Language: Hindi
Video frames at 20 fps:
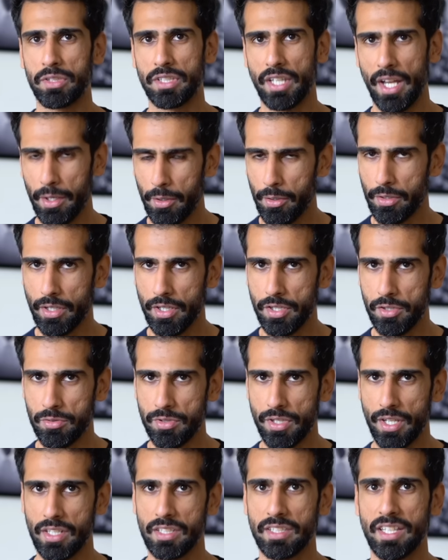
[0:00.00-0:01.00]
कोई थायराइड का
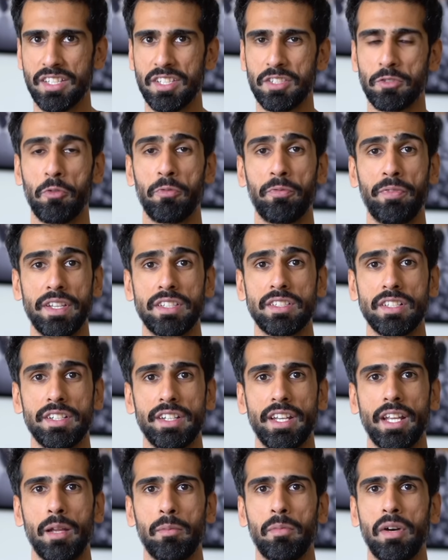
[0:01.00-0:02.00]
इशूज़ निकलता है जिसको फिक्स
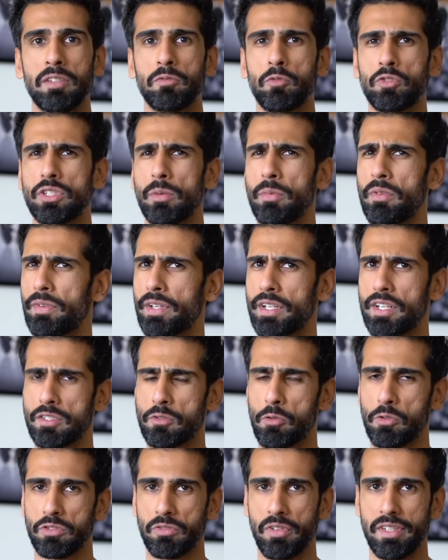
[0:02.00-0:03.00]
करने के बाद वो सभी फिटनेस
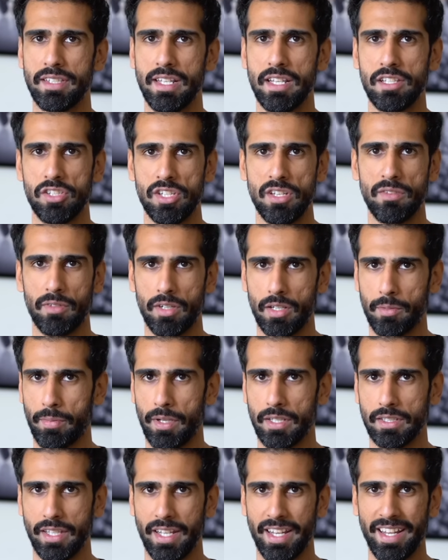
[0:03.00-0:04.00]
गोल्स को ईजिली अचीव कर
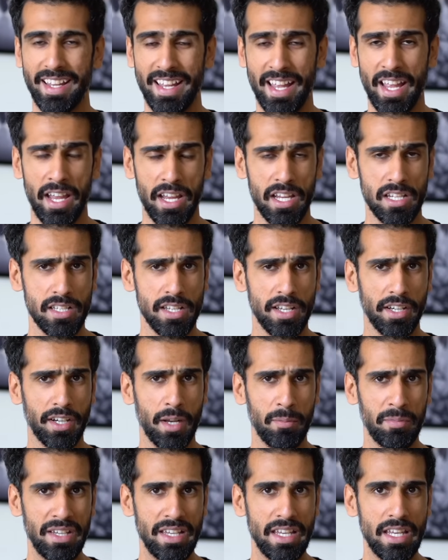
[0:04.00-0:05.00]
पाते हैं इसलिए अगर
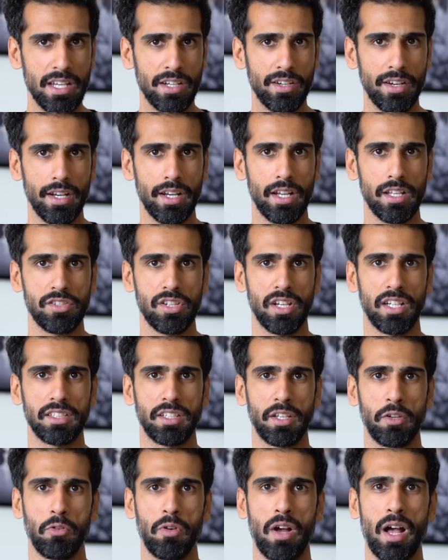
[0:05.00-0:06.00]
आप लीन रहना
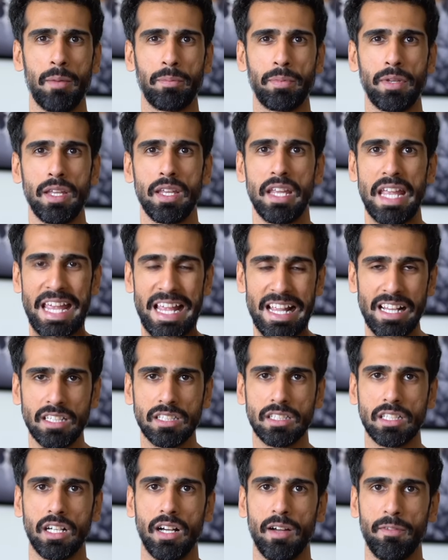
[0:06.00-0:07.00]
चाहते हो आपकी
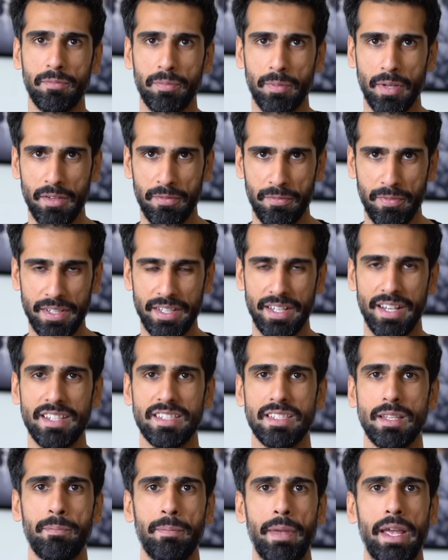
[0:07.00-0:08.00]
हेल्थ का की
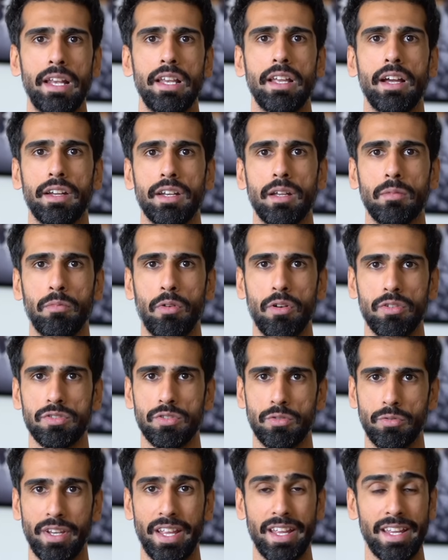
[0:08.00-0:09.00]
फिटनेस से पहले आना बहुत
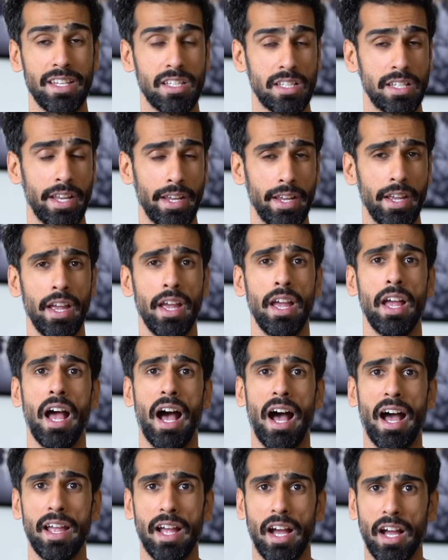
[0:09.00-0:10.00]
ज़रूरी है इसलिए
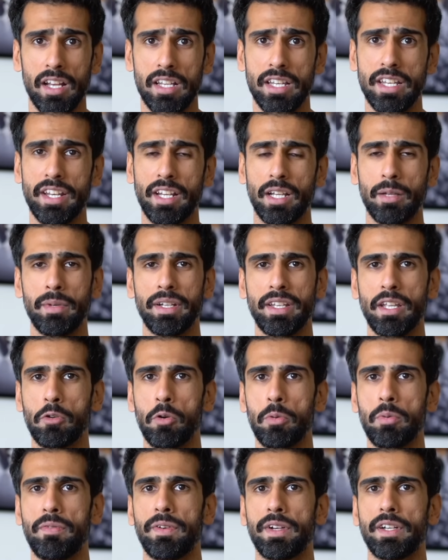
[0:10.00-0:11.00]
आई हाईली रिकमेंड कि
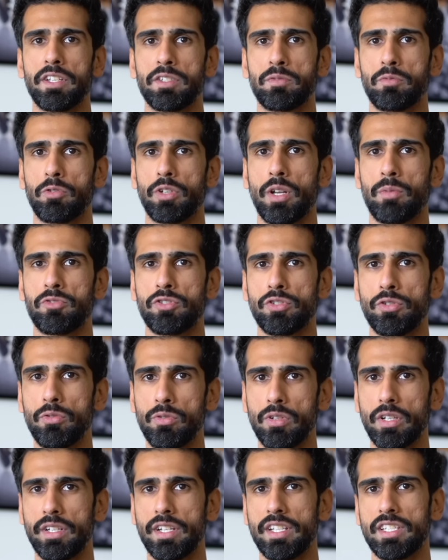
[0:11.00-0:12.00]
कोई भी फिटनेस प्रोग्राम
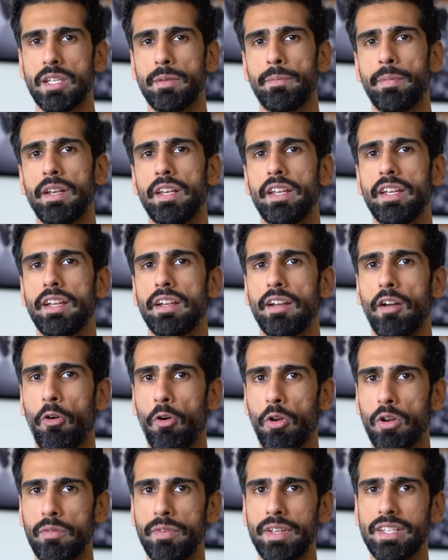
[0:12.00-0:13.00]
शुरू करने से पहले
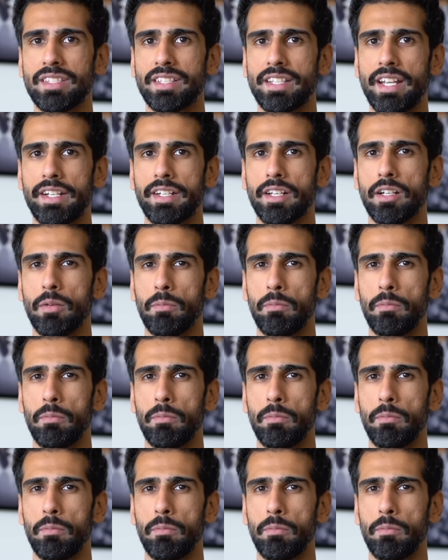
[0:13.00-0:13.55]
ऑलवेज गेट अ